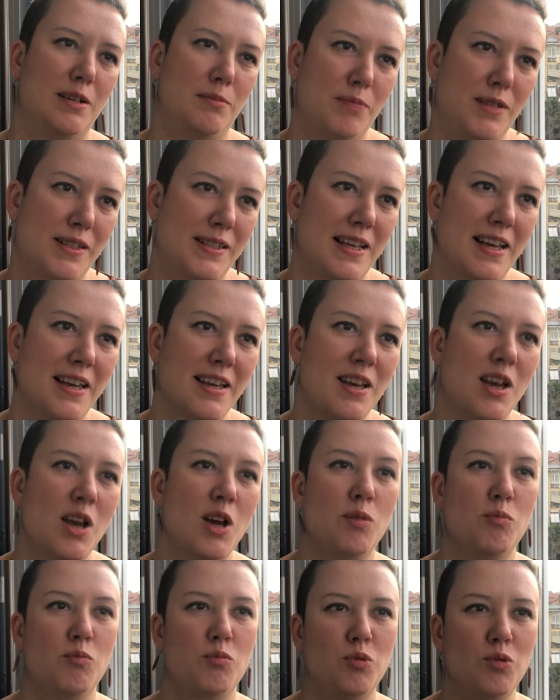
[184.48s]
bize.
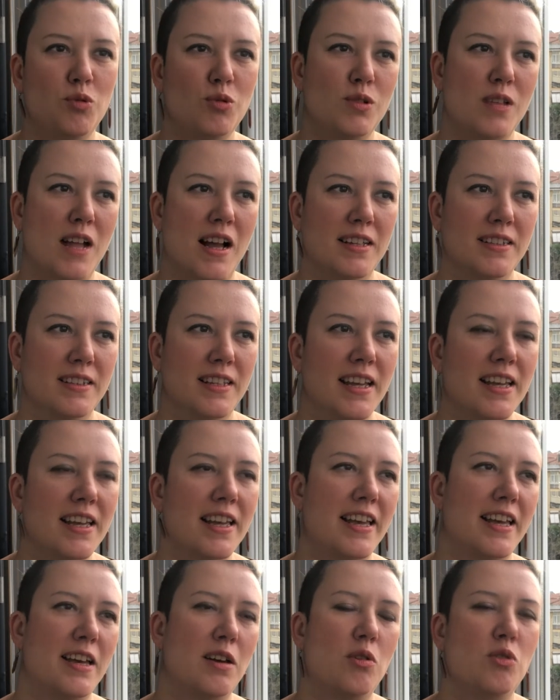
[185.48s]
Bu yüzden de
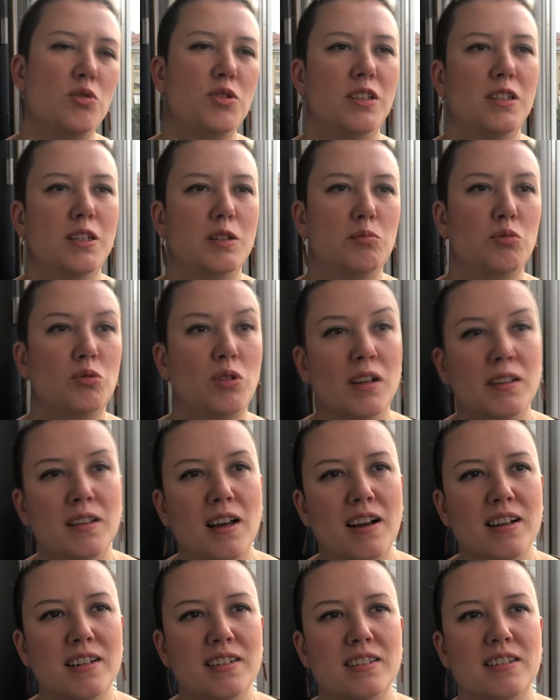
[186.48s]
e, önceleri bu
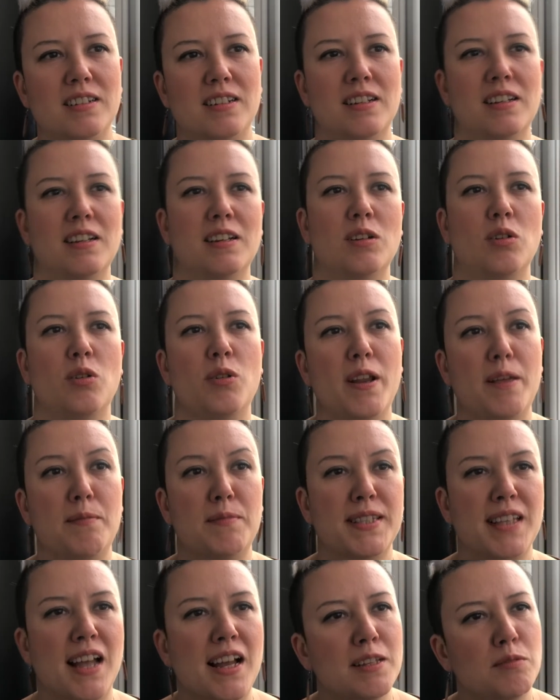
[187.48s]
kadar e,
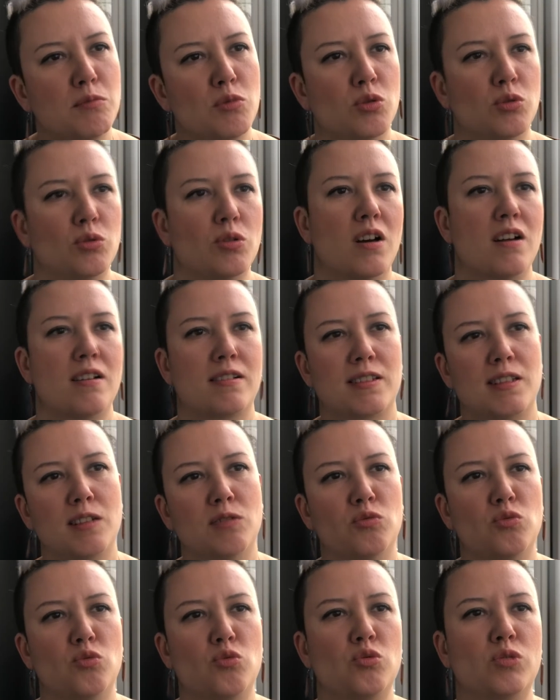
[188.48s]
önemsenmiyordu hak
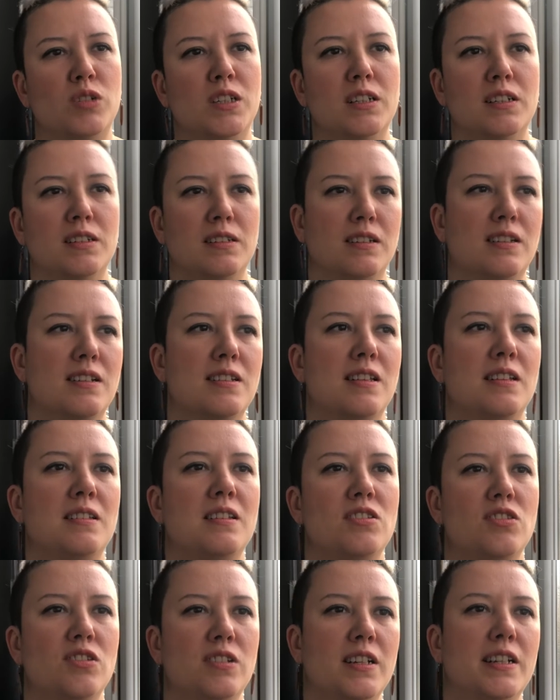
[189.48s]
savunucuları. Hani
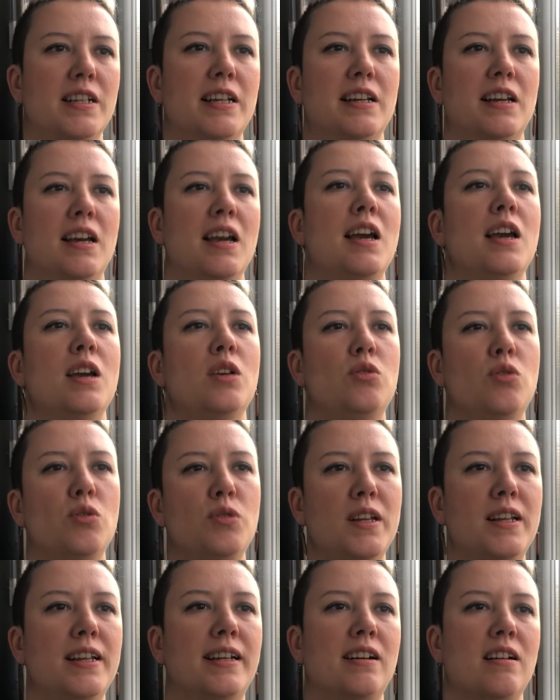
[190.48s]
gazetecilere
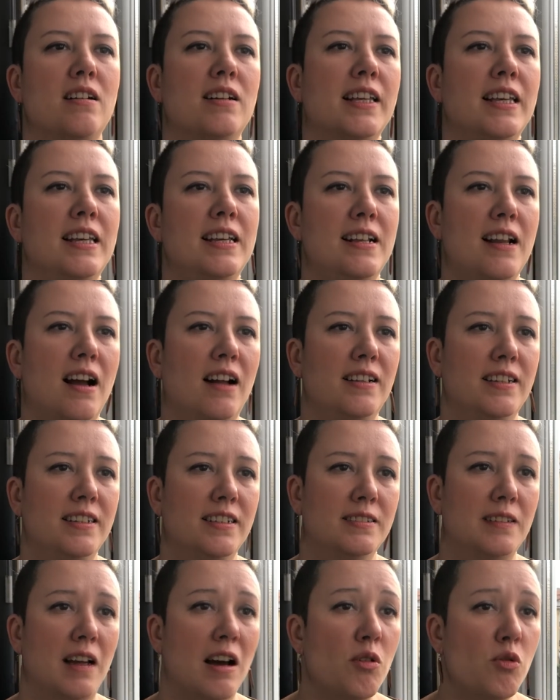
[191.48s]
yönelik hak
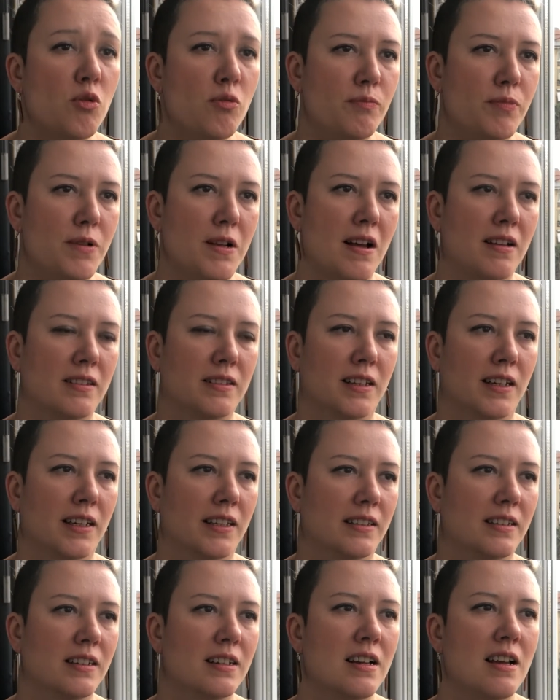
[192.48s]
ihlalleri daha ön
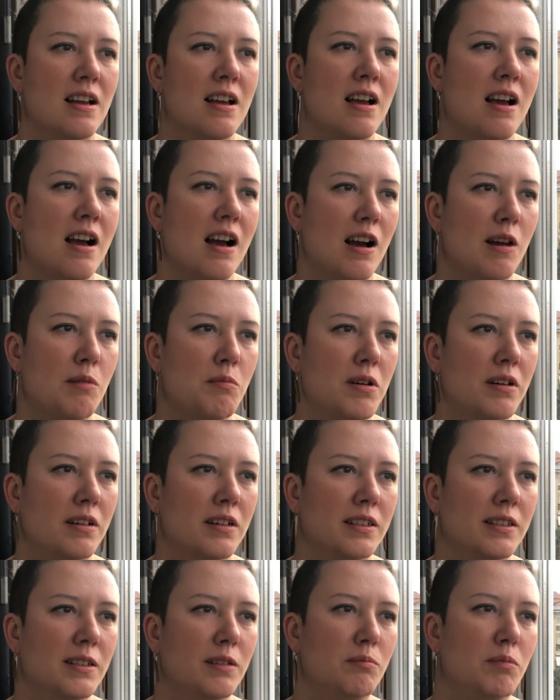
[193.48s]
plandaydı. Ama
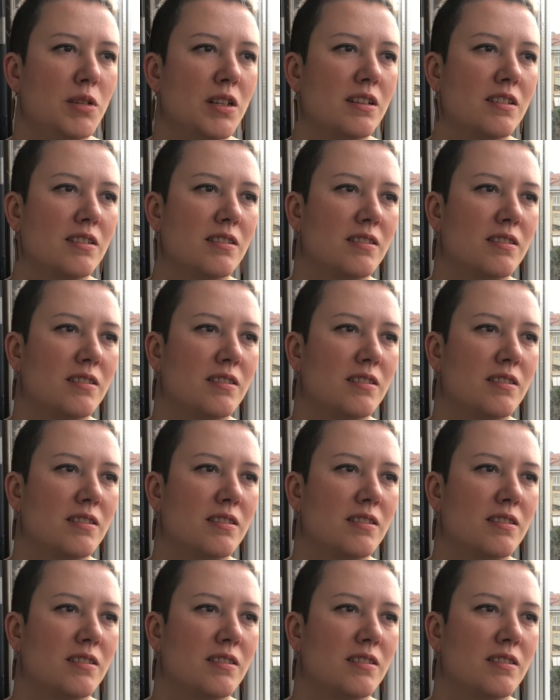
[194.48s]
hani bir